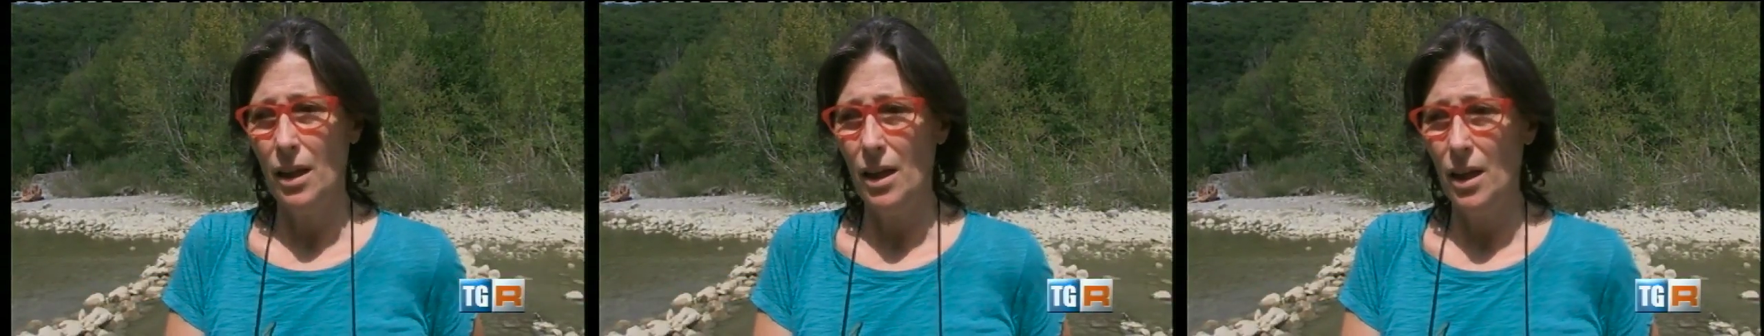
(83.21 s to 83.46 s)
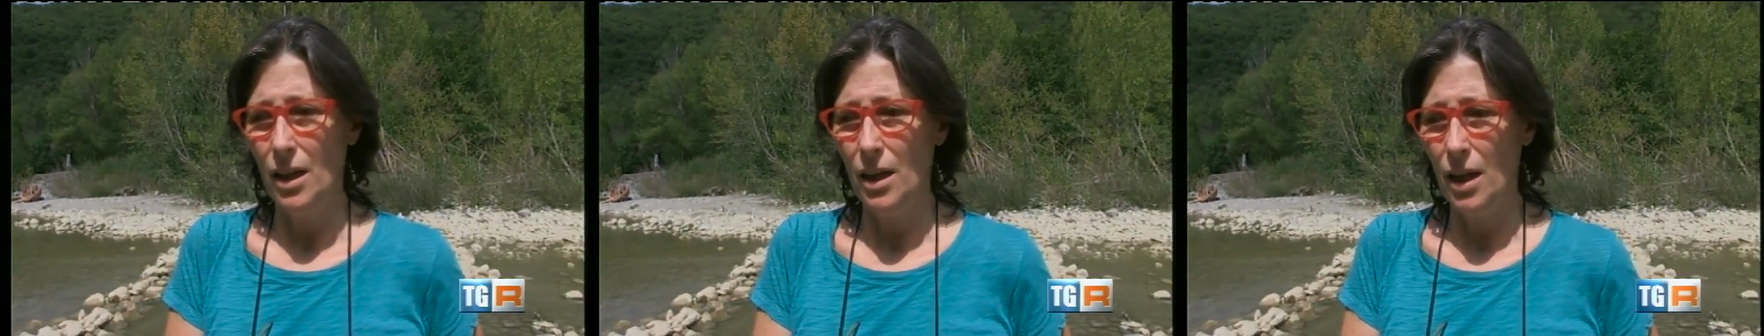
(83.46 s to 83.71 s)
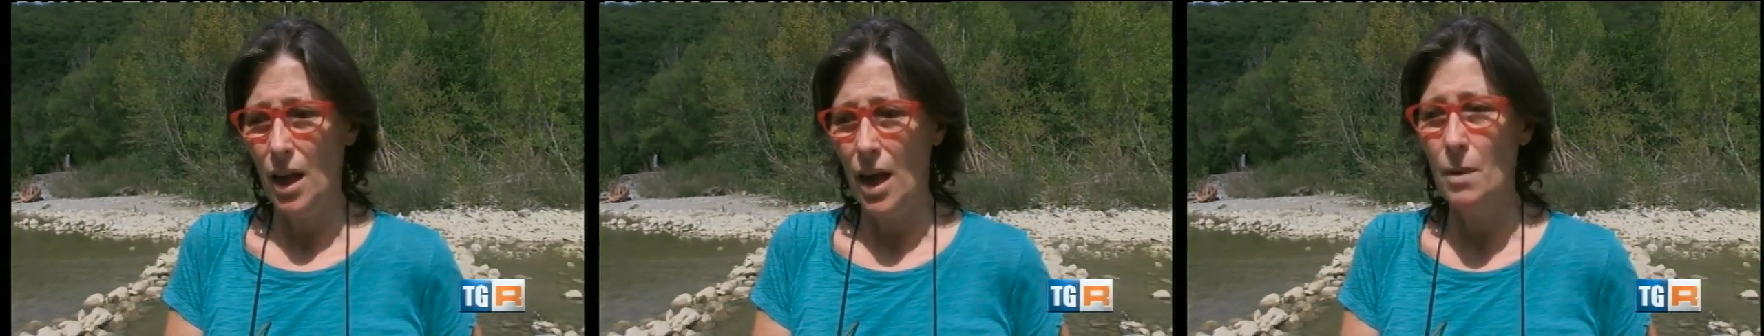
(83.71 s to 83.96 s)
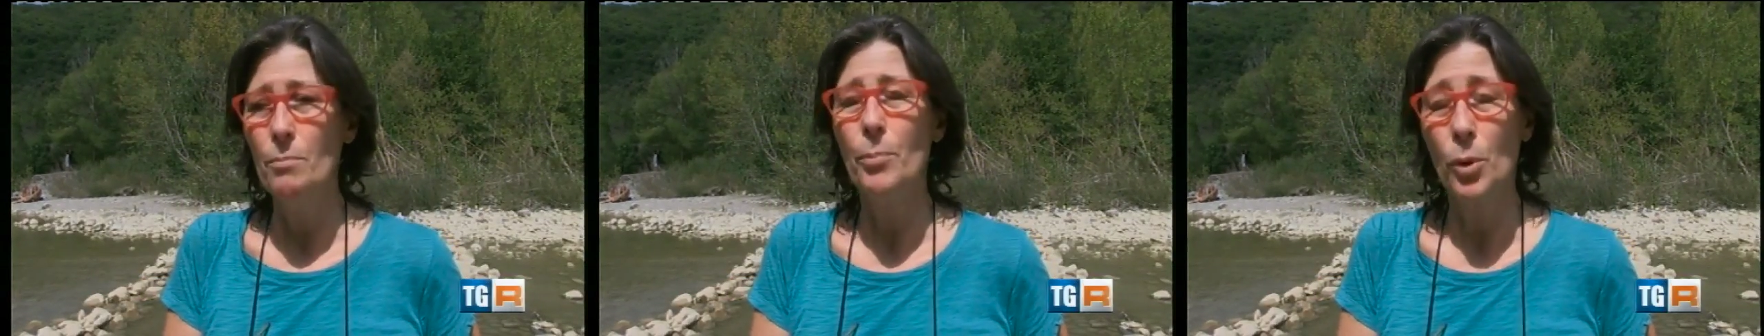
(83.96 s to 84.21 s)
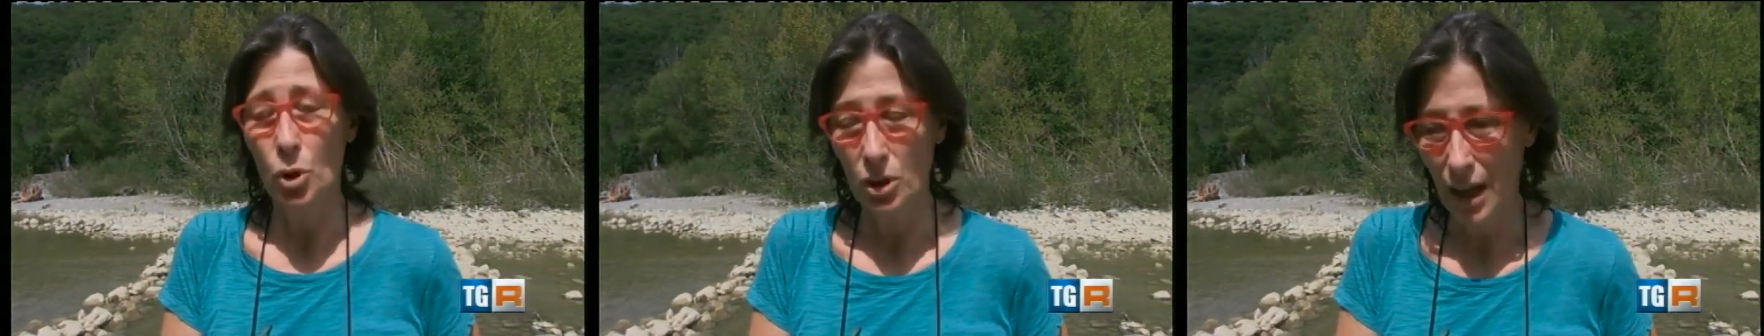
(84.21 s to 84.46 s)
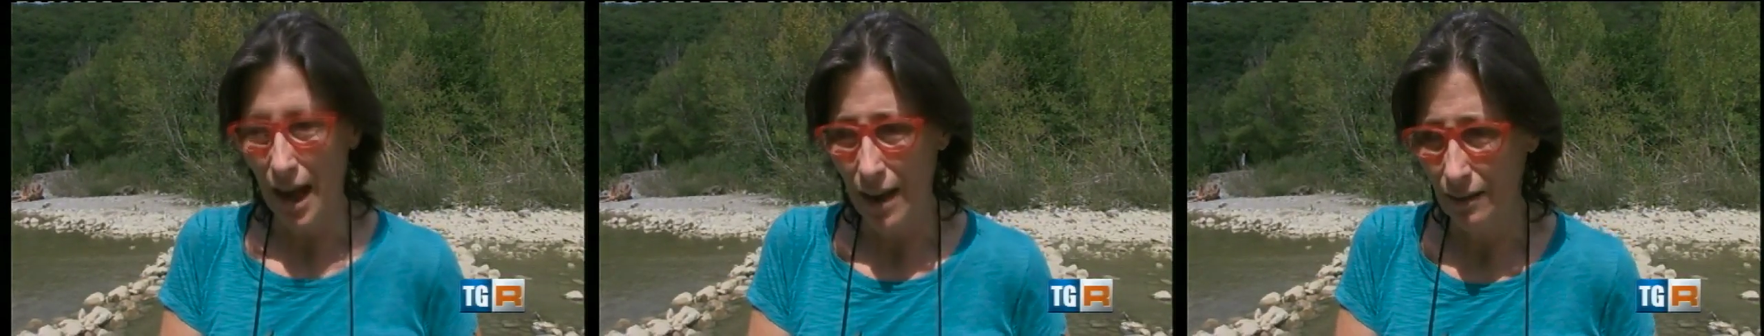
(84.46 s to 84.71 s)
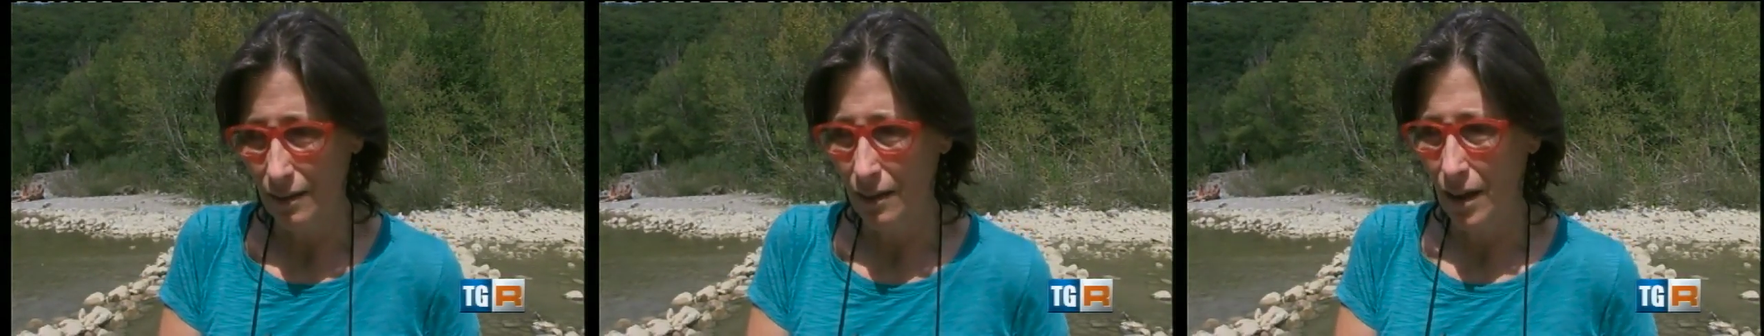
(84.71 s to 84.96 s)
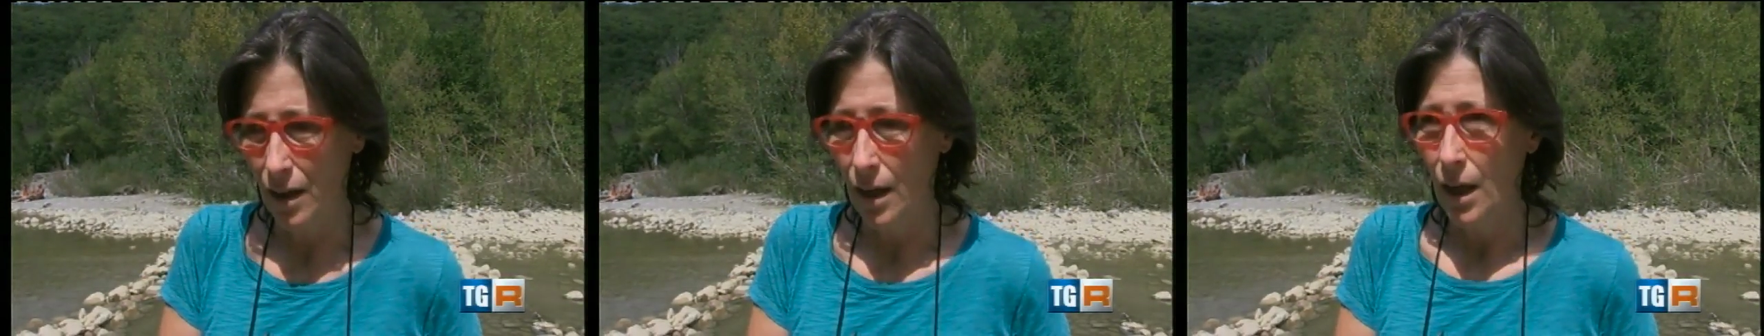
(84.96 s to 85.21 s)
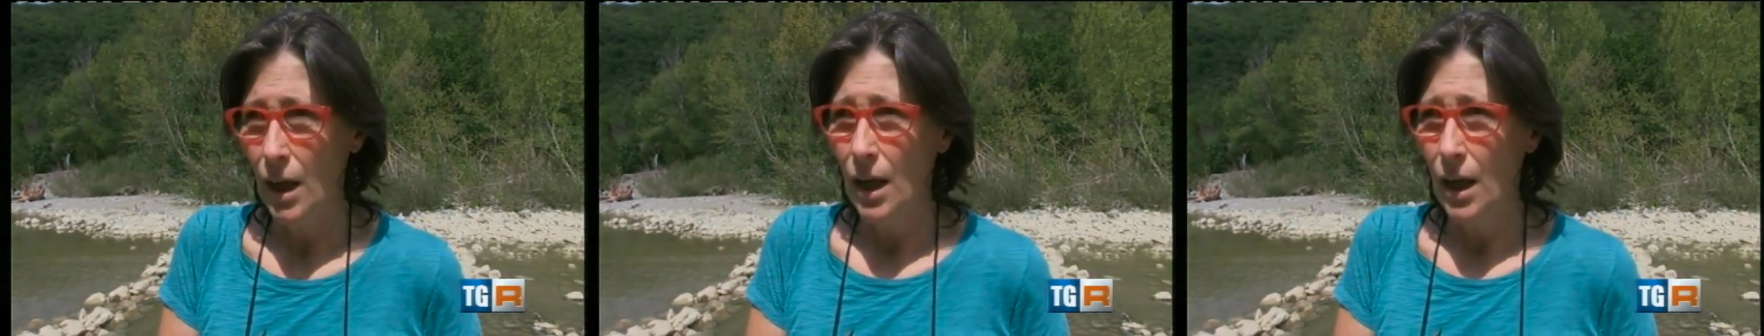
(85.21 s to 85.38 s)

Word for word: e, e, e importante.